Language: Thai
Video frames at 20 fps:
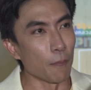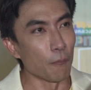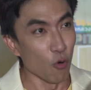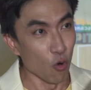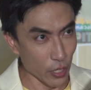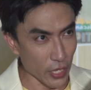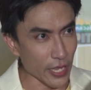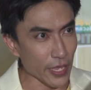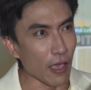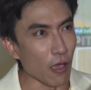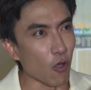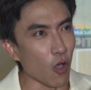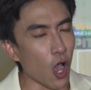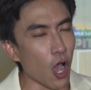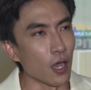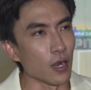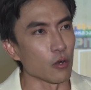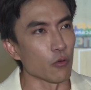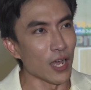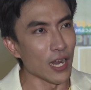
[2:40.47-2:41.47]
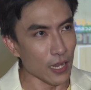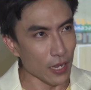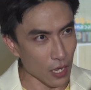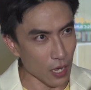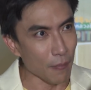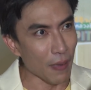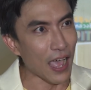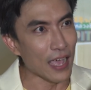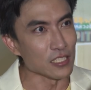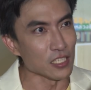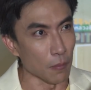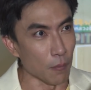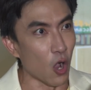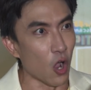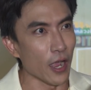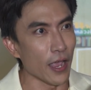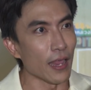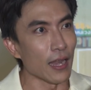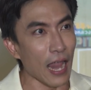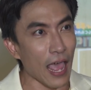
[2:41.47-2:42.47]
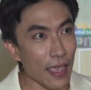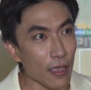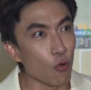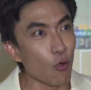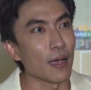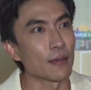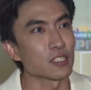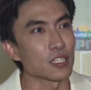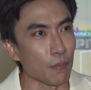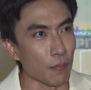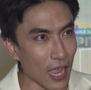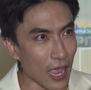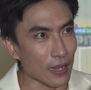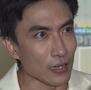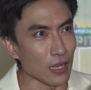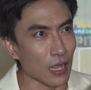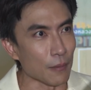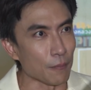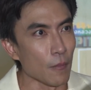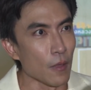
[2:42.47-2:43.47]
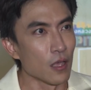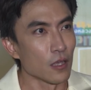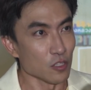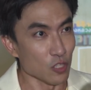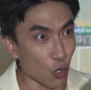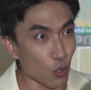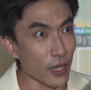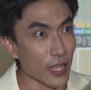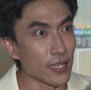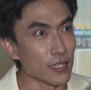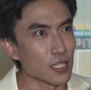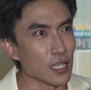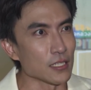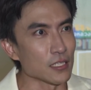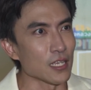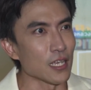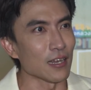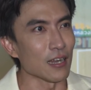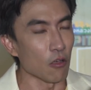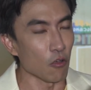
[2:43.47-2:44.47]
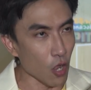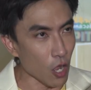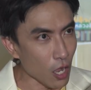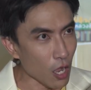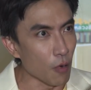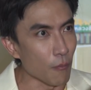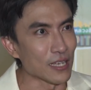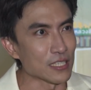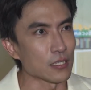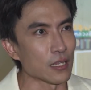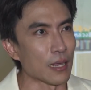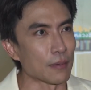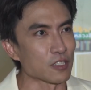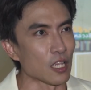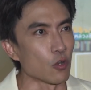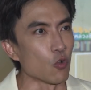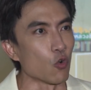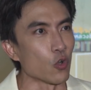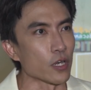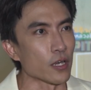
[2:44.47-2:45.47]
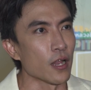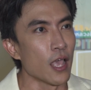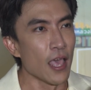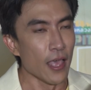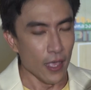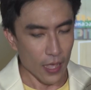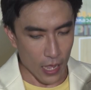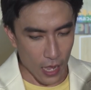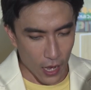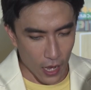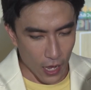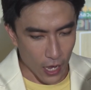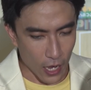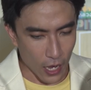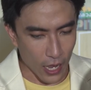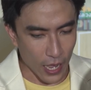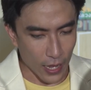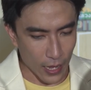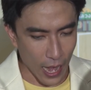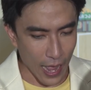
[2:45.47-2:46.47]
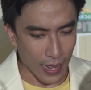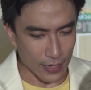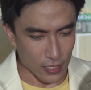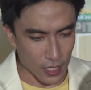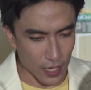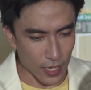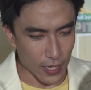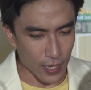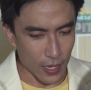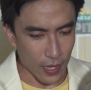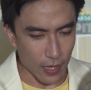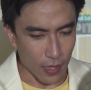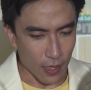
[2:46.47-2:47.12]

ผู้ที่เกี่ยวข้องหรือว่ารัฐบาลจะมองเห็นและให้ความสำคัญกับตรงนี้จริงๆแล้วก็เข้ามาสนับสนุนขนาดที่